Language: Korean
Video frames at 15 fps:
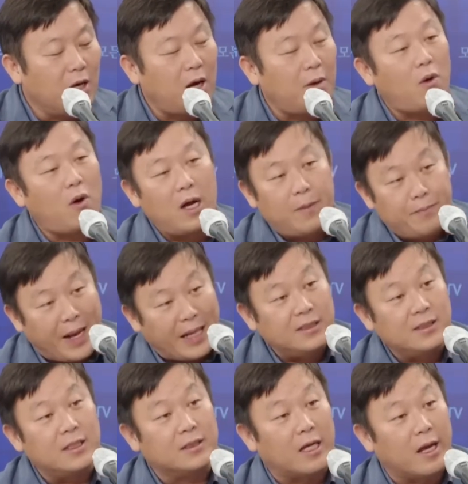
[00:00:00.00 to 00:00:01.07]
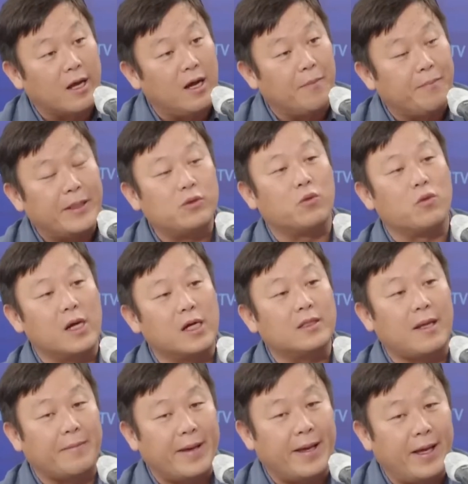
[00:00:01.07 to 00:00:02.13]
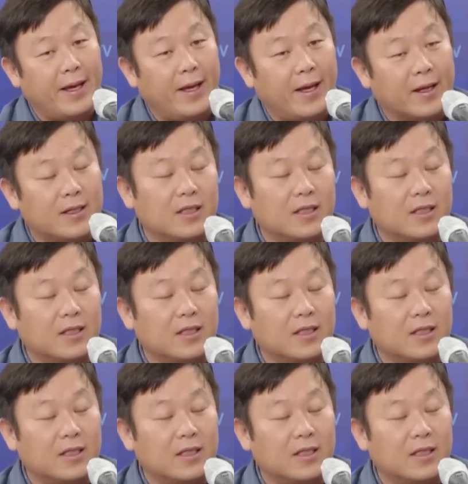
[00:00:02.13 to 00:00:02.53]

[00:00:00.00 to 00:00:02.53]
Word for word: 여가부 확 빠진 거잖아요. 여가 폐지 공약 때문에.